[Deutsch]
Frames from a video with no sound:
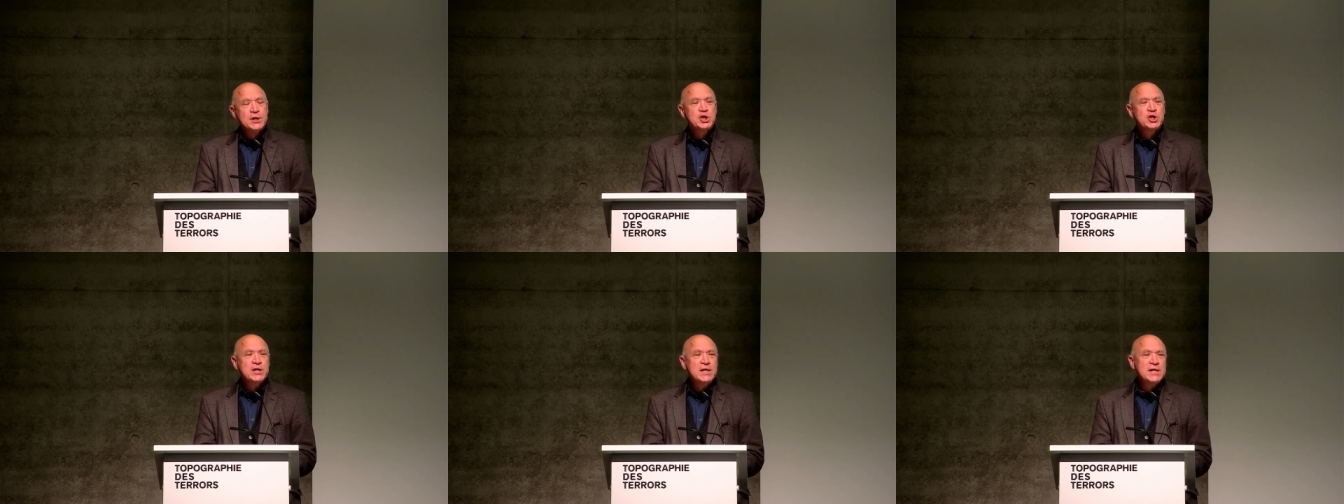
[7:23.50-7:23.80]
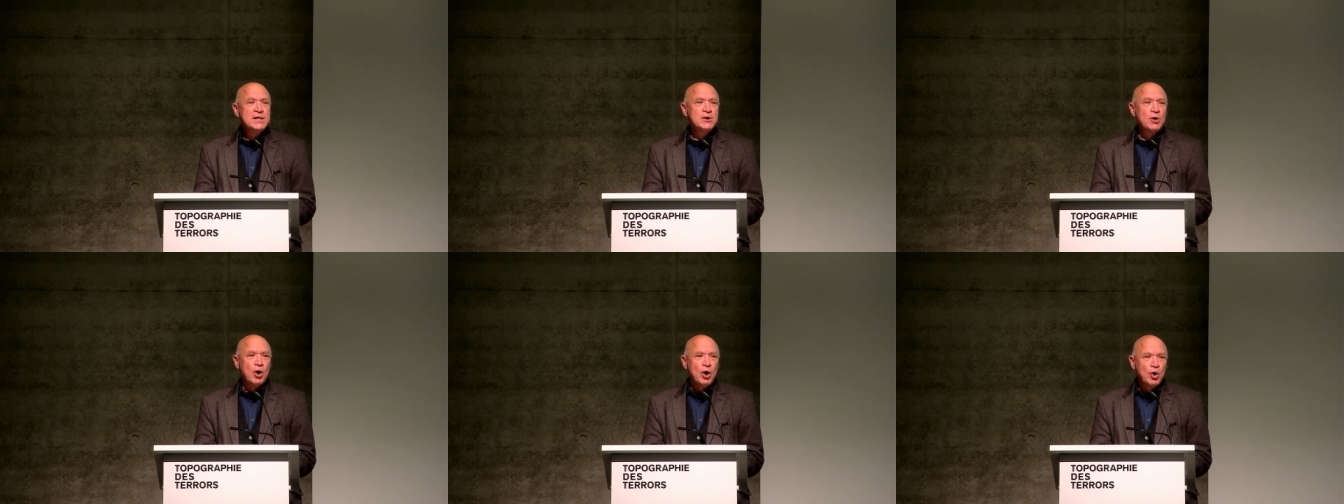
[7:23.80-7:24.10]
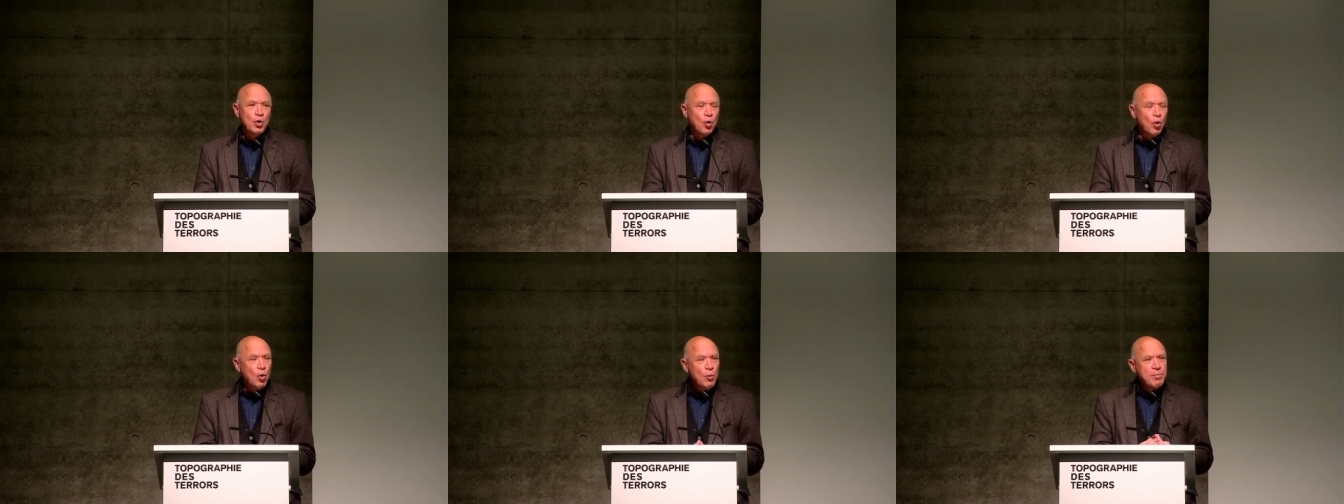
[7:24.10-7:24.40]
Geschichte
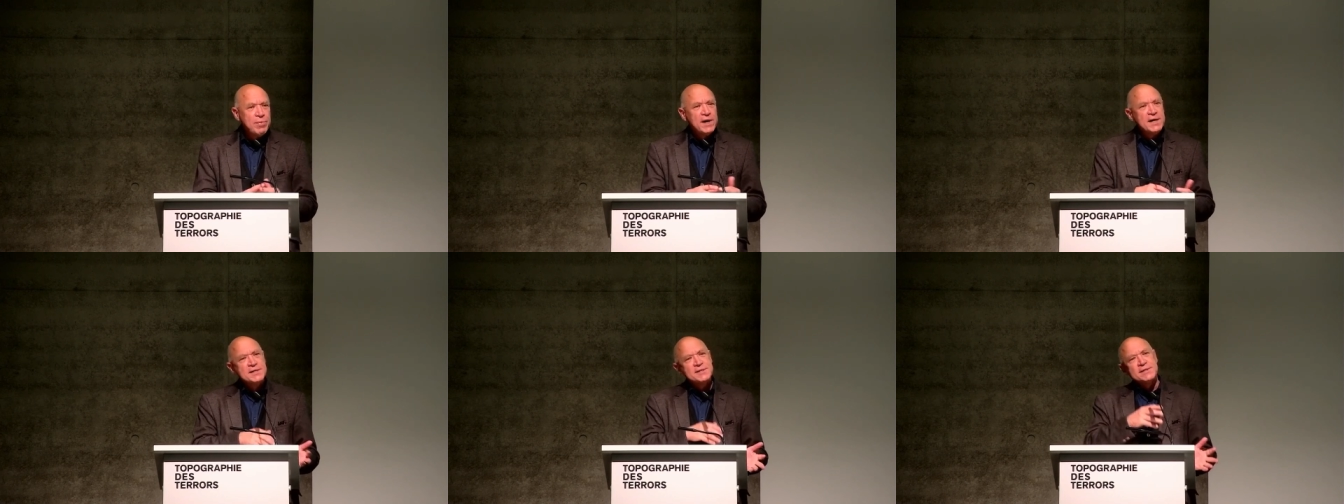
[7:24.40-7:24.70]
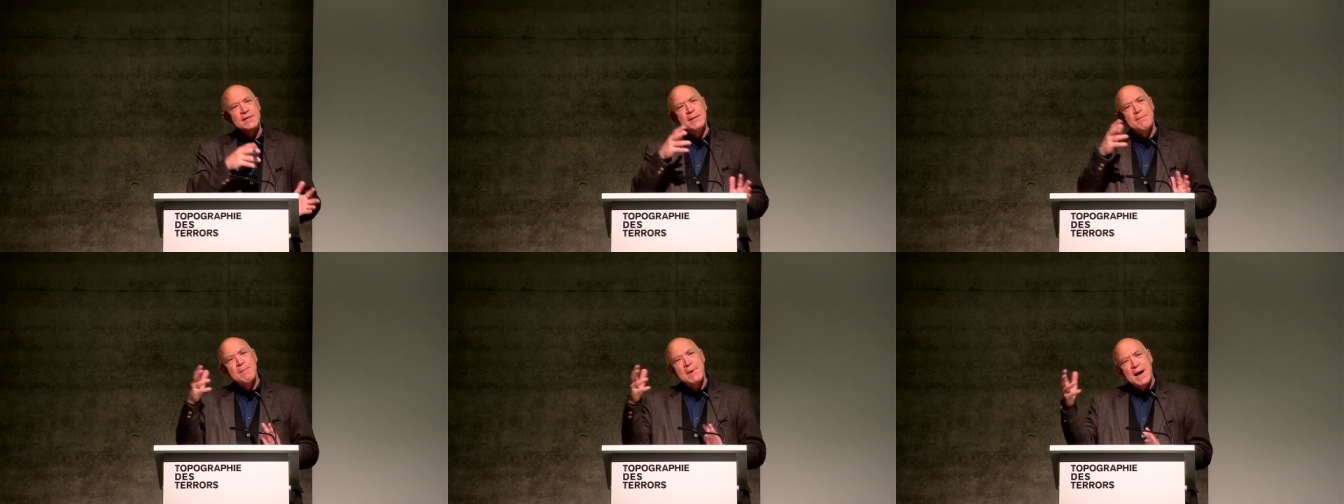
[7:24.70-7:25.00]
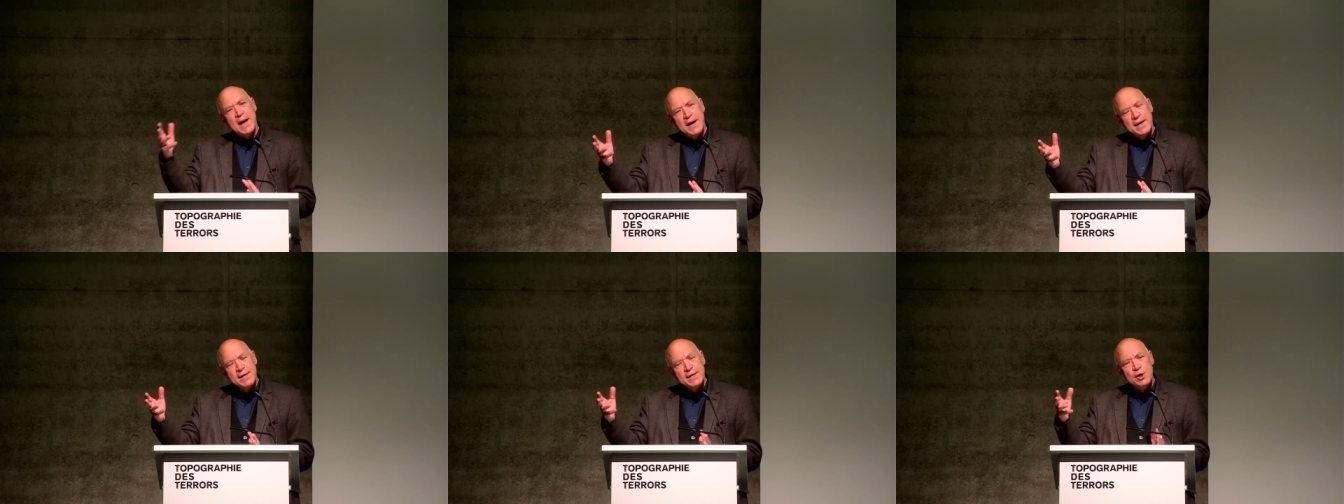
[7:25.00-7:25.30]
Europas
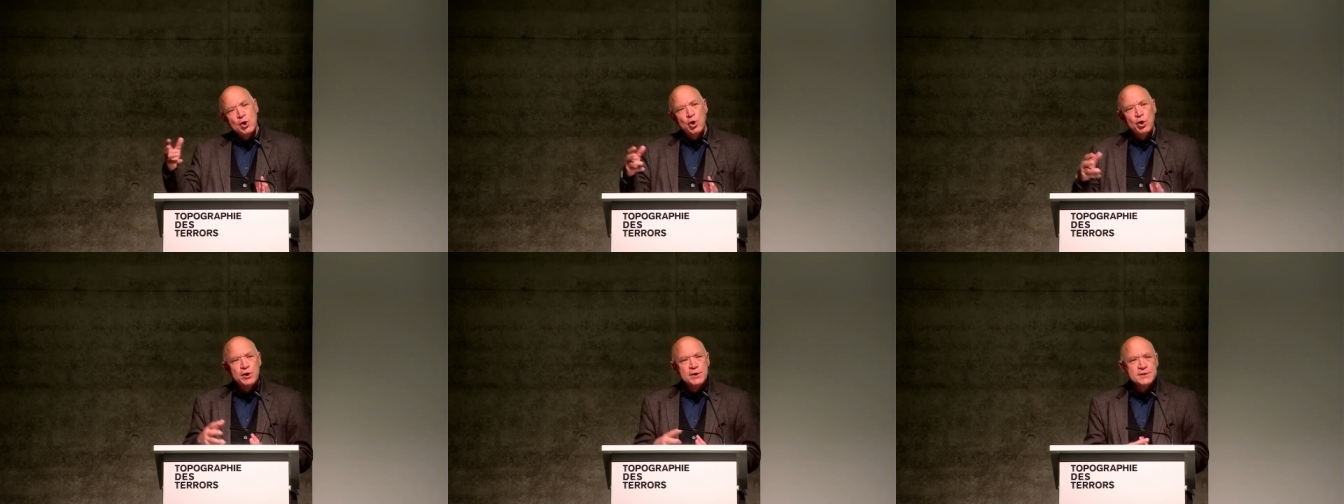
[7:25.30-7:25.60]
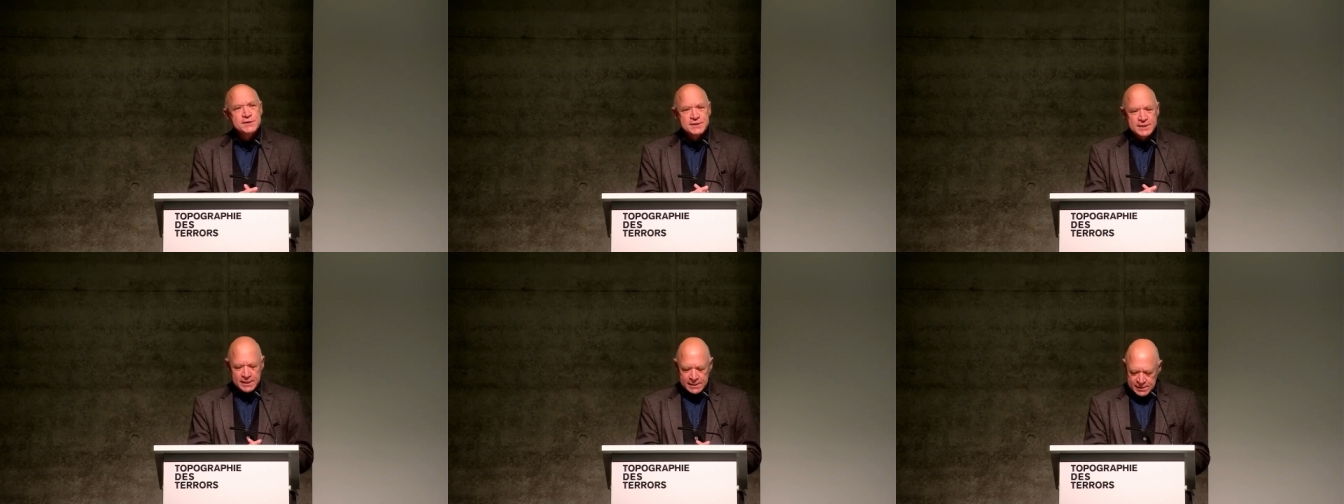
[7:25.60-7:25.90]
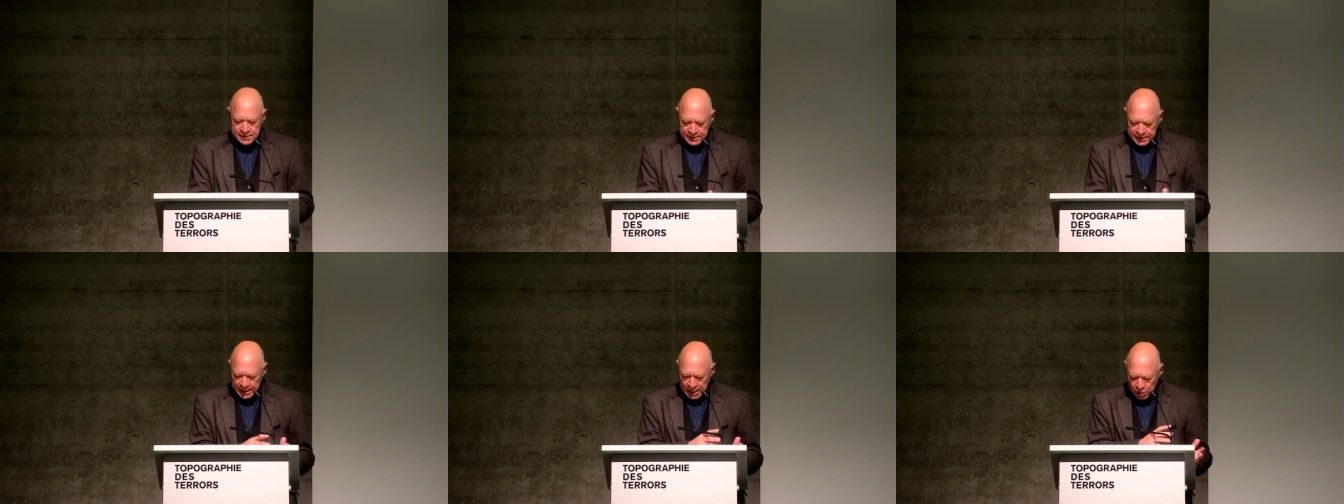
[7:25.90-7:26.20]
im langen
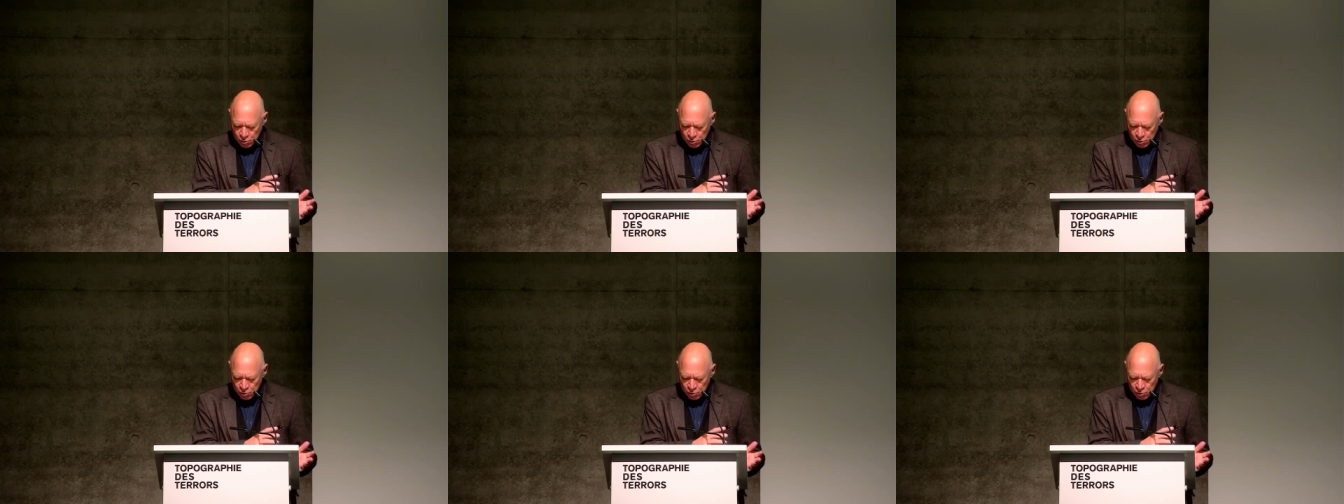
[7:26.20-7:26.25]
19.